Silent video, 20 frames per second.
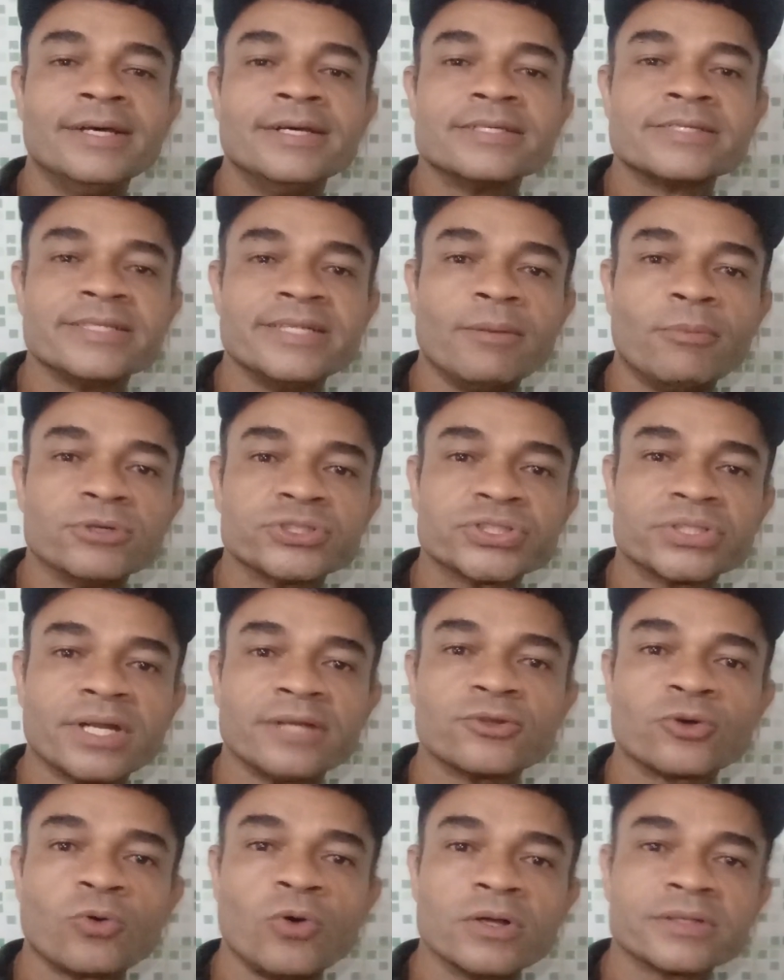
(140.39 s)
Se
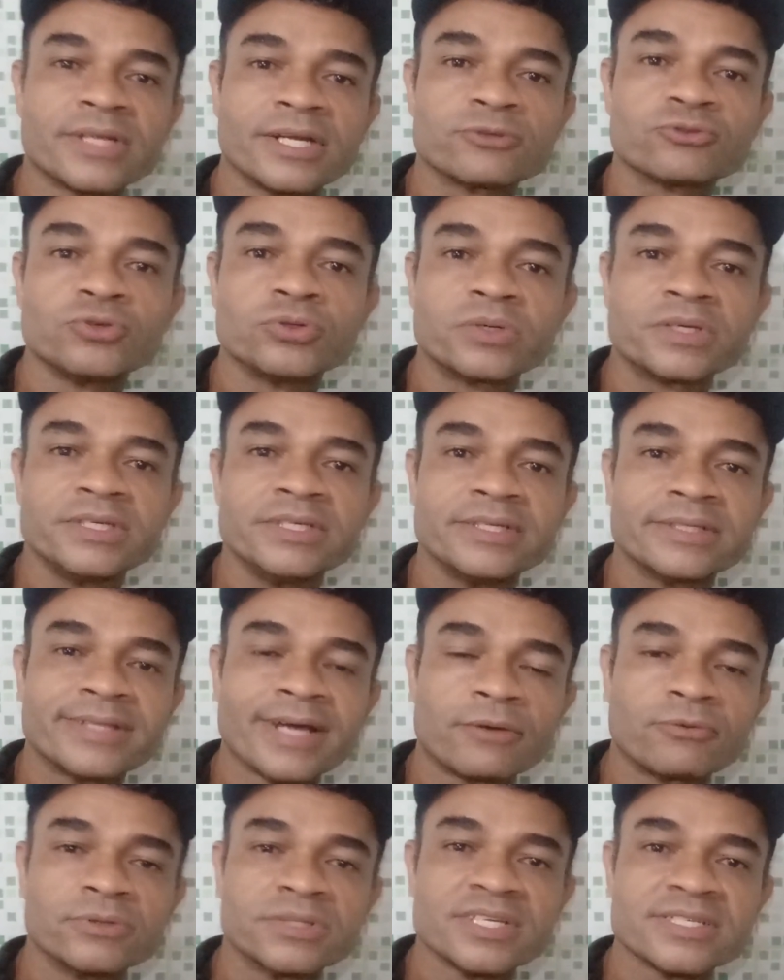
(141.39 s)
demonstrando contra tudo que
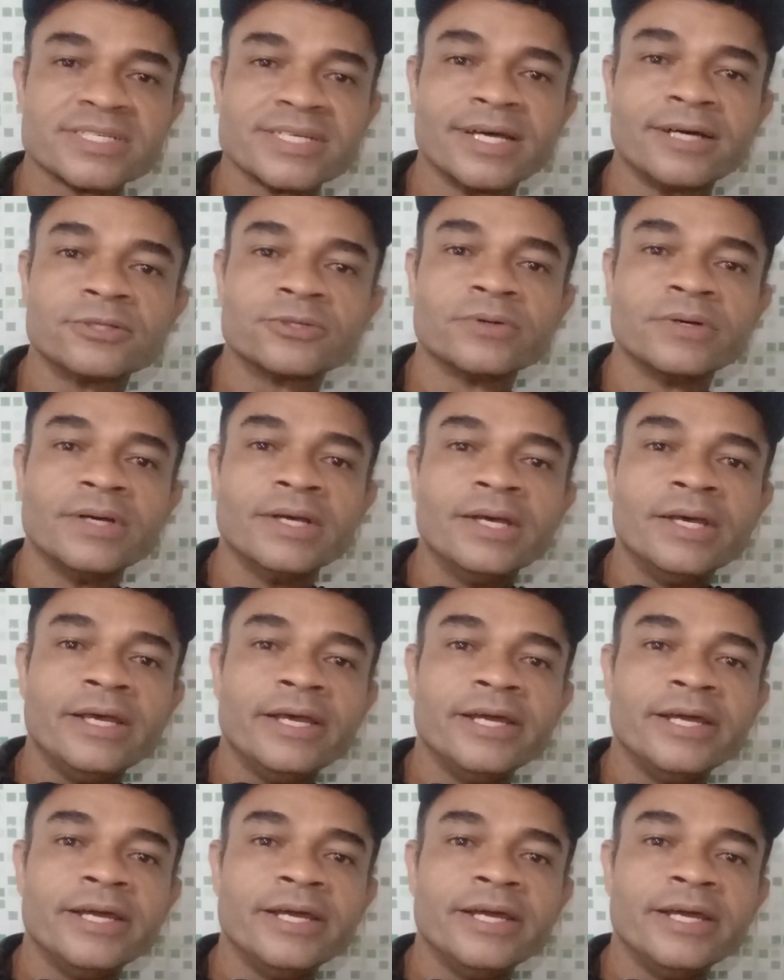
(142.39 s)
está acontecendo.